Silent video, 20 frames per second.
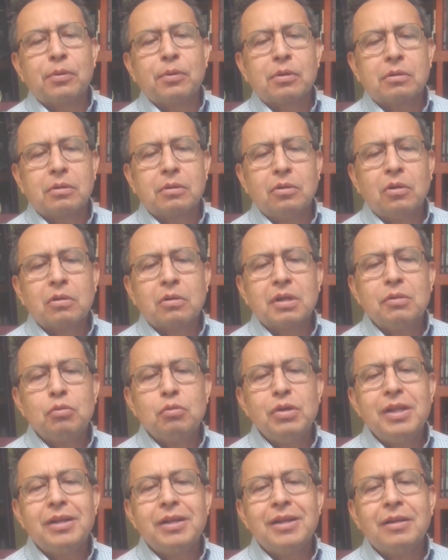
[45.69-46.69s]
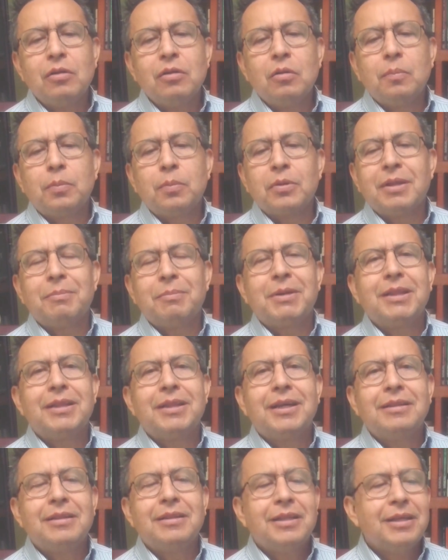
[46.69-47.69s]
y por no reunir el grupo
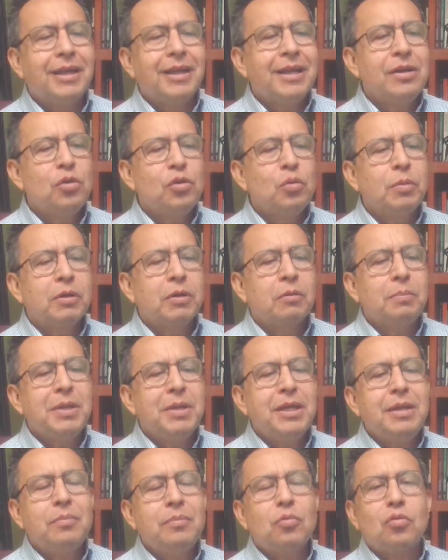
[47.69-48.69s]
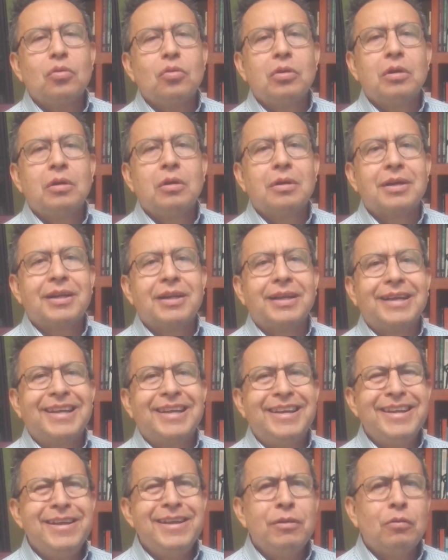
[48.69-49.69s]
demandante el número mínimo
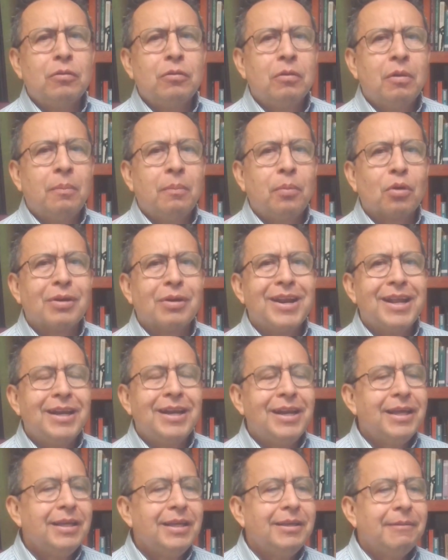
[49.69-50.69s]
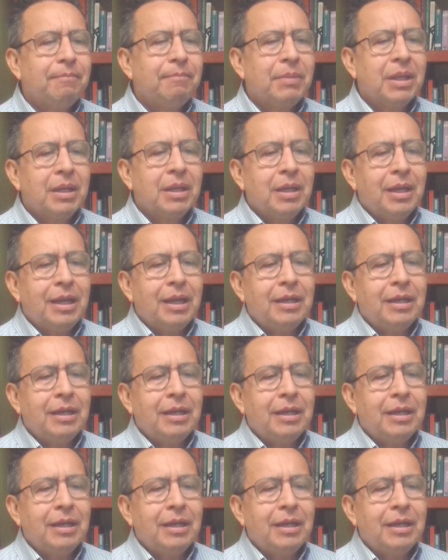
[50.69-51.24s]
requerido por la ley.